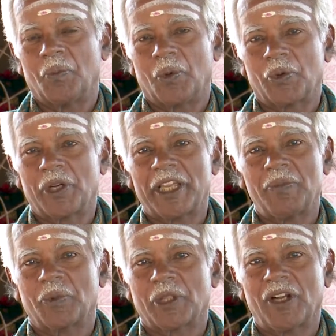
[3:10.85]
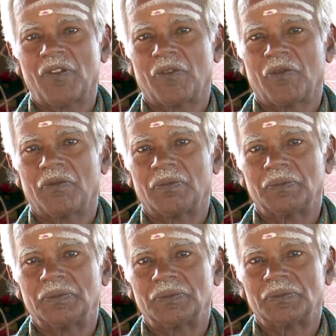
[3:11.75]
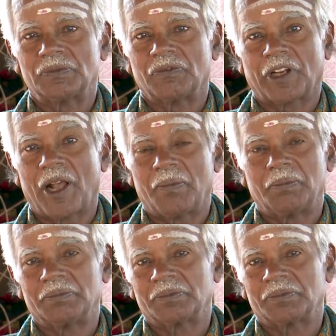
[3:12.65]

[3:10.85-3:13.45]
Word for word: முன்னை முதல் நாம்